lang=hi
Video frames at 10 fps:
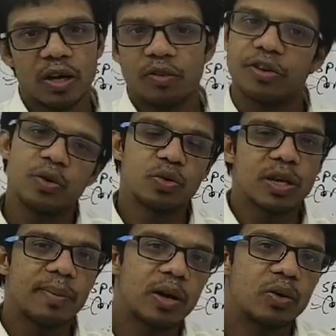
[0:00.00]
फिर गुस्सा
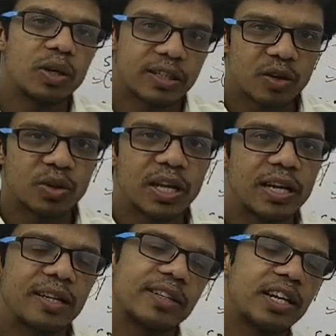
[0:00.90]
मारो ऐसा होता है
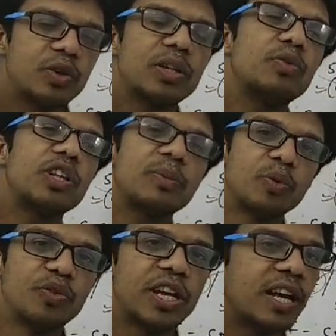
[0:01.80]
ऐसा नहीं होता वो तो एक
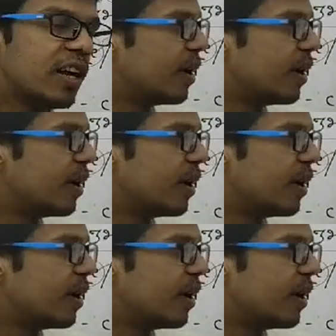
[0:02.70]
मूवी है